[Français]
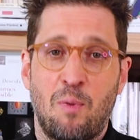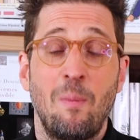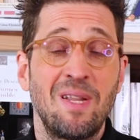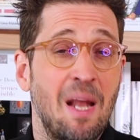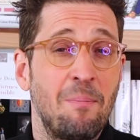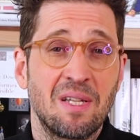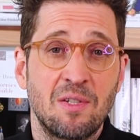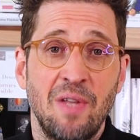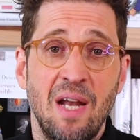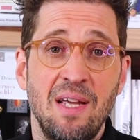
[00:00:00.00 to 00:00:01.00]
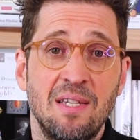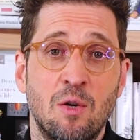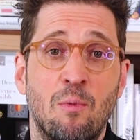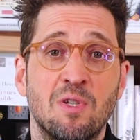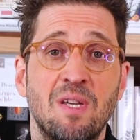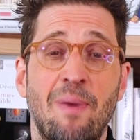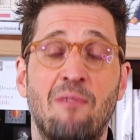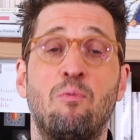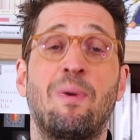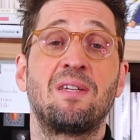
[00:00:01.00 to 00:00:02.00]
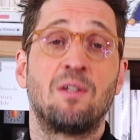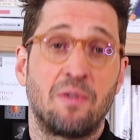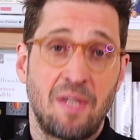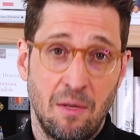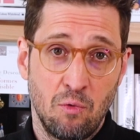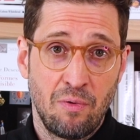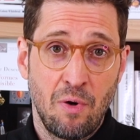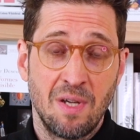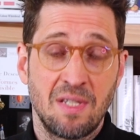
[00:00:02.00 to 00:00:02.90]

Pour mettre la personne à l'aise, commencez par vous présenter à nouveau,